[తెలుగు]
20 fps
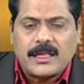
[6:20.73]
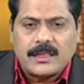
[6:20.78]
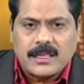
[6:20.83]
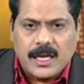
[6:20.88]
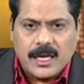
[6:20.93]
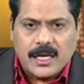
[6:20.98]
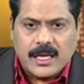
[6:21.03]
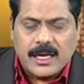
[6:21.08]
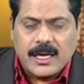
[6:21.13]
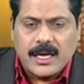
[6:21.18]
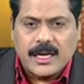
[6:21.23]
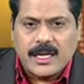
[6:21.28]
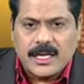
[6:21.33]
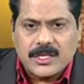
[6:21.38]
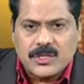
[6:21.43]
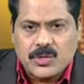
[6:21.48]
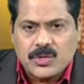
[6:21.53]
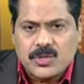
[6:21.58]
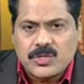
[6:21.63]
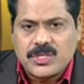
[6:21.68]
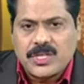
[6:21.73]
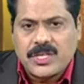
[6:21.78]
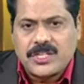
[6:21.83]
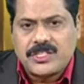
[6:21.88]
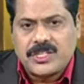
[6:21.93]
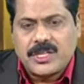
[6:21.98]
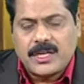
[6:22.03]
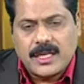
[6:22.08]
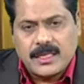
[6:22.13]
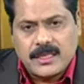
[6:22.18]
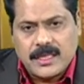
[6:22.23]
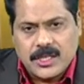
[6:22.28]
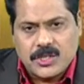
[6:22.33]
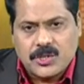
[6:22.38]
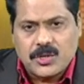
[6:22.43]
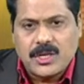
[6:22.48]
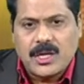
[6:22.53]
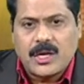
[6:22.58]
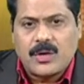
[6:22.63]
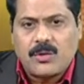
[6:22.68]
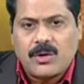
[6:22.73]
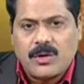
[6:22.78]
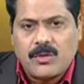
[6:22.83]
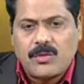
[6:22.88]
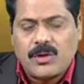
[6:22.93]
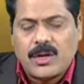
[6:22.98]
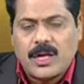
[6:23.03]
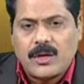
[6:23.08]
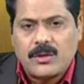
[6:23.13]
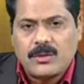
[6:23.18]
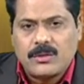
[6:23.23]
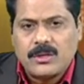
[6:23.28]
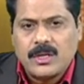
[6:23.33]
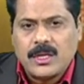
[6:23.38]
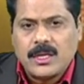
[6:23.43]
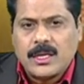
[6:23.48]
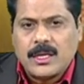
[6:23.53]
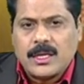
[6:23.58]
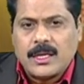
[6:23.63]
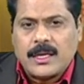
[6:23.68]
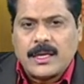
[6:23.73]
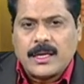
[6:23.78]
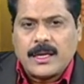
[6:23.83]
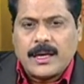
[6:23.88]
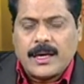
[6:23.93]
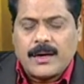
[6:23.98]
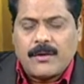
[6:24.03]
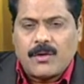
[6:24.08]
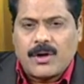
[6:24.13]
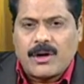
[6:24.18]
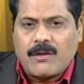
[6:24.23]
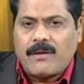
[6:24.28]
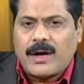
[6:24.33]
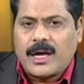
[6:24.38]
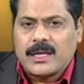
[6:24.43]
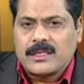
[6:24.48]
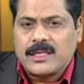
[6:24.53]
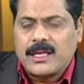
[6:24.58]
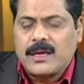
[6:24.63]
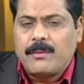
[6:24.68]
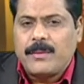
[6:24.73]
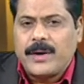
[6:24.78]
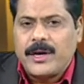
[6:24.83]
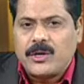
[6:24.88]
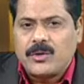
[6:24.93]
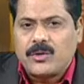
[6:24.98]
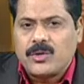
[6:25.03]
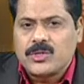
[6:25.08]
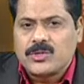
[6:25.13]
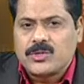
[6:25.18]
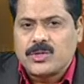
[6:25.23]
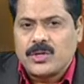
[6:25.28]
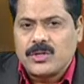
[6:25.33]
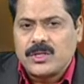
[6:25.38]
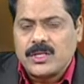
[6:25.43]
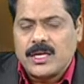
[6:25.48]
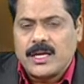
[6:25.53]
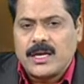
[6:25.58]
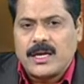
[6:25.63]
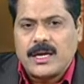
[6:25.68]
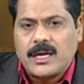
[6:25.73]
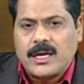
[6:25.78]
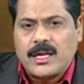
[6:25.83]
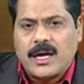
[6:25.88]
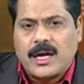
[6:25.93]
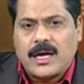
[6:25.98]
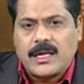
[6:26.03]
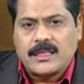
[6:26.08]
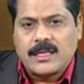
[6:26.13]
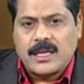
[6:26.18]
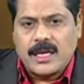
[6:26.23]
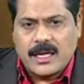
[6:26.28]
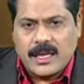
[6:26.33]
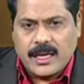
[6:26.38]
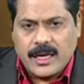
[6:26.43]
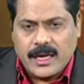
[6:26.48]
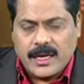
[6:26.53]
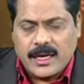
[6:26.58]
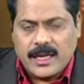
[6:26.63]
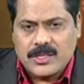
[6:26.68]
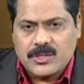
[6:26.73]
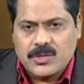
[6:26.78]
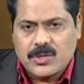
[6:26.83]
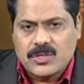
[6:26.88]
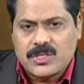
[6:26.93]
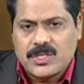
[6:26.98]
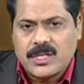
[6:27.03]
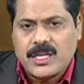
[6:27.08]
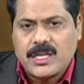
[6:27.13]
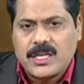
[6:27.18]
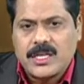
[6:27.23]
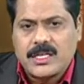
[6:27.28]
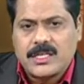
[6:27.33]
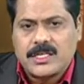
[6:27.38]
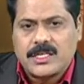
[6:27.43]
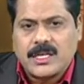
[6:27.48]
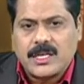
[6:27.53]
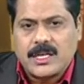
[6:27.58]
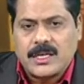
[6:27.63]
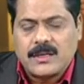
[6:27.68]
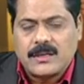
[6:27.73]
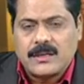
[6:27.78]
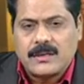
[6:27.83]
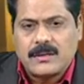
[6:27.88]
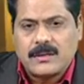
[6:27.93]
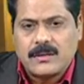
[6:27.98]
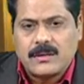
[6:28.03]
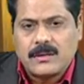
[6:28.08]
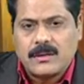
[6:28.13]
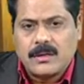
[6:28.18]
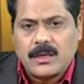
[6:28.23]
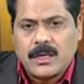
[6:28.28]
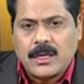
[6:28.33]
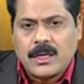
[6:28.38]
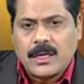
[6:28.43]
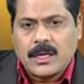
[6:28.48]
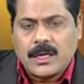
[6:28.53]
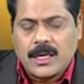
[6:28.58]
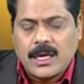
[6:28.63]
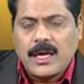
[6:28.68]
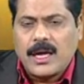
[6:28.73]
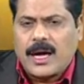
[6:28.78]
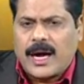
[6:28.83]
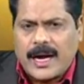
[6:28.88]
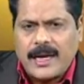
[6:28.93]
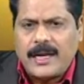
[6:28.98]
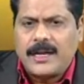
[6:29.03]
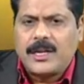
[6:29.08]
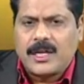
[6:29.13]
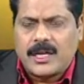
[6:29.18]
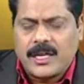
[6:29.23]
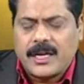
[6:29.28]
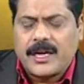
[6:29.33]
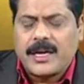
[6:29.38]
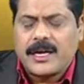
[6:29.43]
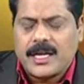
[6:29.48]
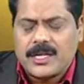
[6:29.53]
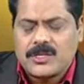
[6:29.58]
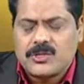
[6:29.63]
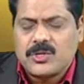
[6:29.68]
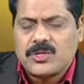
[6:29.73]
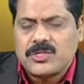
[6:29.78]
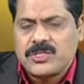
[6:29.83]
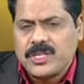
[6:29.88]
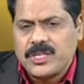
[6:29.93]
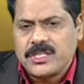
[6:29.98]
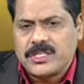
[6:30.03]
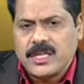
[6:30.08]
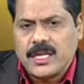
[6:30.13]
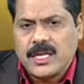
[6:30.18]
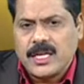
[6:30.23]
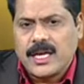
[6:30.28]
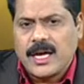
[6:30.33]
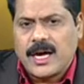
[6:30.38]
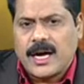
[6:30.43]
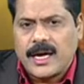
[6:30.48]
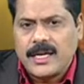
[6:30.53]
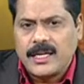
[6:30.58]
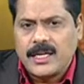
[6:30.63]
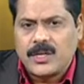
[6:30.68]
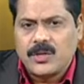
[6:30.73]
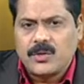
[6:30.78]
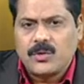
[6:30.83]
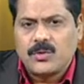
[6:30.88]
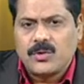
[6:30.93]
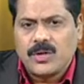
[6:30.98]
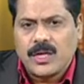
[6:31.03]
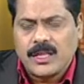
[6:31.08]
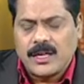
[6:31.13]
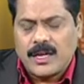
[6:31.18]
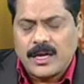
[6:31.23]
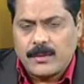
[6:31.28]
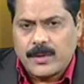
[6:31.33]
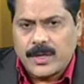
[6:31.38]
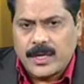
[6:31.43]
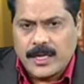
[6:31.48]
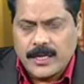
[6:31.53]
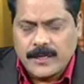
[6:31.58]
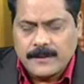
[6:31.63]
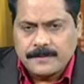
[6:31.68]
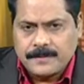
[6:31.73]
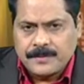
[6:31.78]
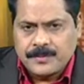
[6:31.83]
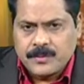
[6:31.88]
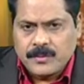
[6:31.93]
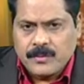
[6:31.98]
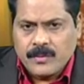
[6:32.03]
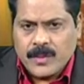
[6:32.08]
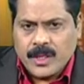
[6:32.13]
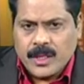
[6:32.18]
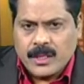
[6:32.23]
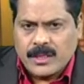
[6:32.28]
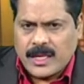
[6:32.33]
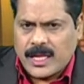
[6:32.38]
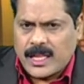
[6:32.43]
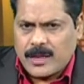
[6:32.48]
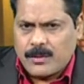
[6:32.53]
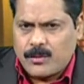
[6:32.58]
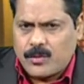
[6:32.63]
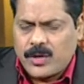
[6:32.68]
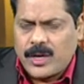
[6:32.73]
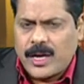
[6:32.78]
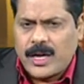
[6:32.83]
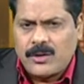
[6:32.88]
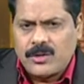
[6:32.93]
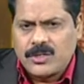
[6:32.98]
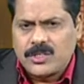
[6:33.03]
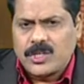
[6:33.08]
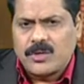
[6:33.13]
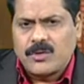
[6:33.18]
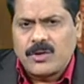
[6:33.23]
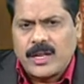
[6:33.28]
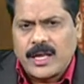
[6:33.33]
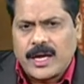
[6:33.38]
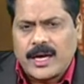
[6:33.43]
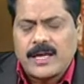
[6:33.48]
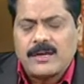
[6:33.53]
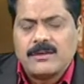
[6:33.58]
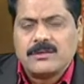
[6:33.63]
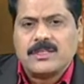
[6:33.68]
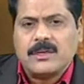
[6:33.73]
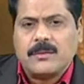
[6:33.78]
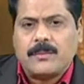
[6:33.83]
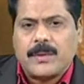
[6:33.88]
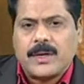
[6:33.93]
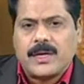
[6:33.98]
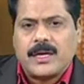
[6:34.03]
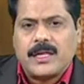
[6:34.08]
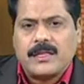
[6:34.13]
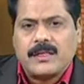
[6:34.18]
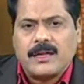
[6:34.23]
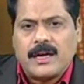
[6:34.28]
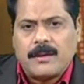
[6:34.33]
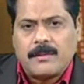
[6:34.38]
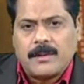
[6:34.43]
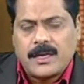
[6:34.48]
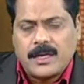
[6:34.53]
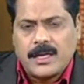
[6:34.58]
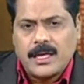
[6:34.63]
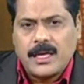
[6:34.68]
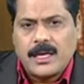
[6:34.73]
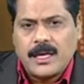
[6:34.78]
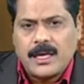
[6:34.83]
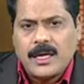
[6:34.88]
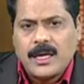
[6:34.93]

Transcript: ఆంధ్ర క్రికెట్ అసోసియేషన్ అధ్యక్షుడిగా కూడా ఉన్నారు ఒక వార్త ఏం బయటకు వస్తోంది అని అంటే ఆంధ్ర క్రికెట్ అసోసియేషన్కి ఆడిట్ క్రికెట్ అసోసియేషన్లకి ఆడిటింగ్ ఉండదు కాబట్టి దాదాపు మూడేళ్ళ నుంచి లెక్కలు చెప్పట్లేదు కాబట్టి